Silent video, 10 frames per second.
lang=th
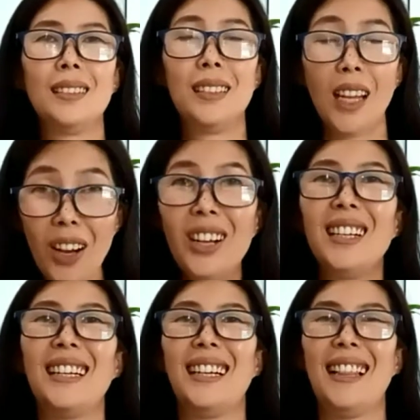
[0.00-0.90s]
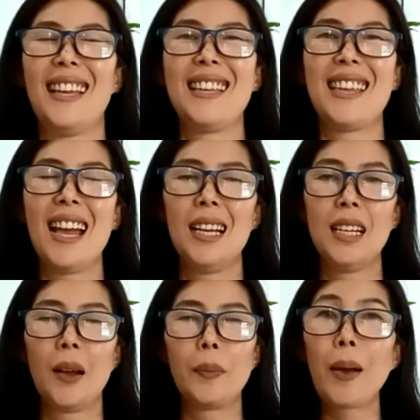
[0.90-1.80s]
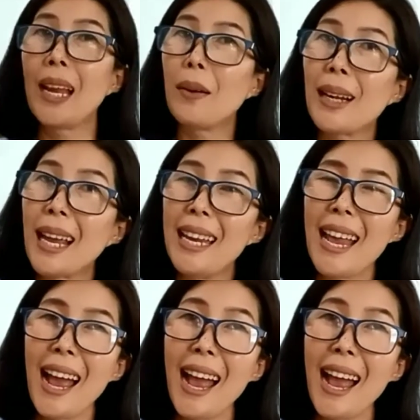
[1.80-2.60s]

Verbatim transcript: เนาะอะไรเงี้ย ไปทำอะไรนะ